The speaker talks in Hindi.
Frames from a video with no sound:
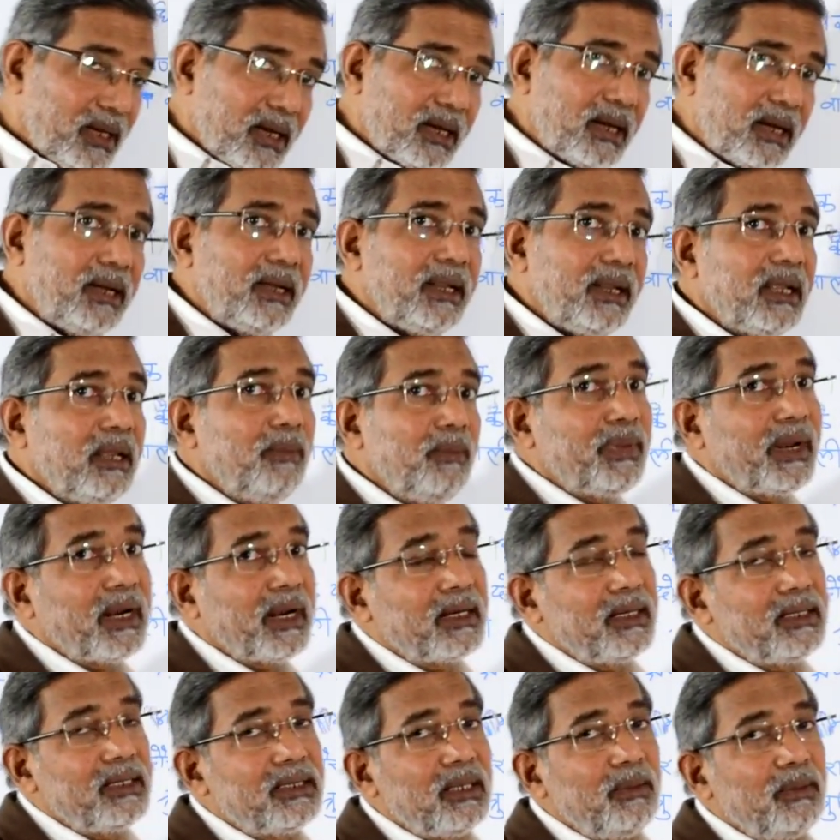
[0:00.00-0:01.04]
पंद्रह घंटे
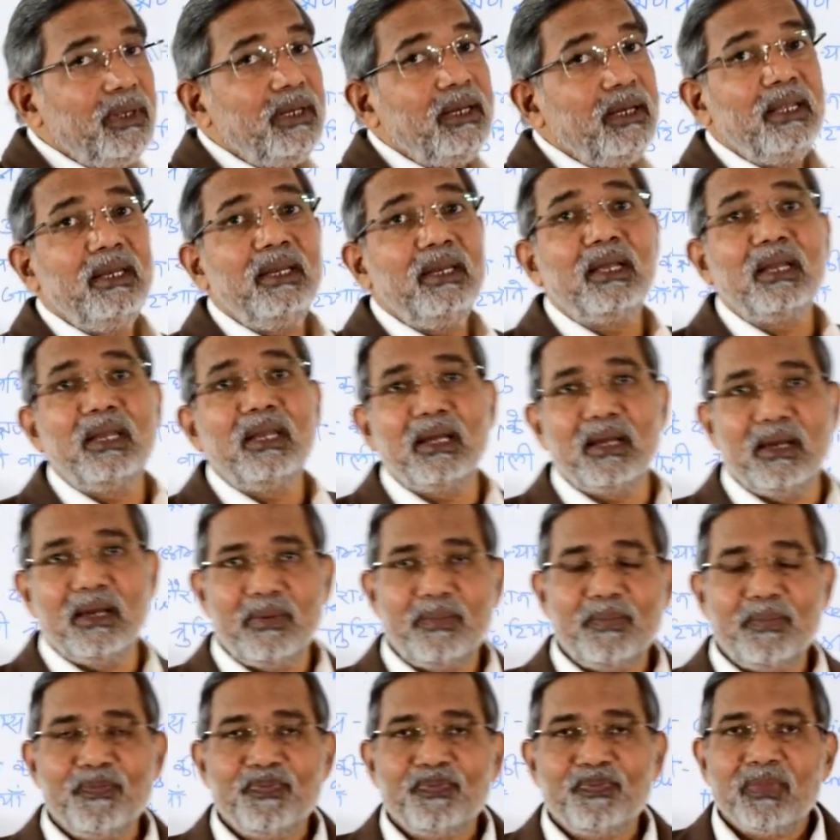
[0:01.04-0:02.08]
के प्रैक्टिस से भी नहीं
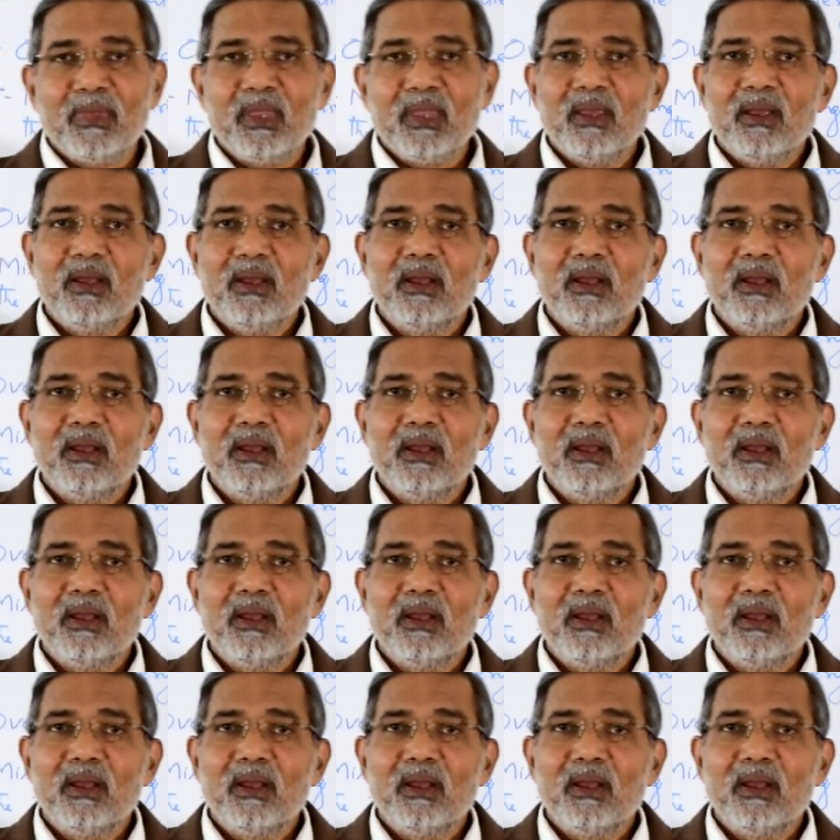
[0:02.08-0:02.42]
निकलेगा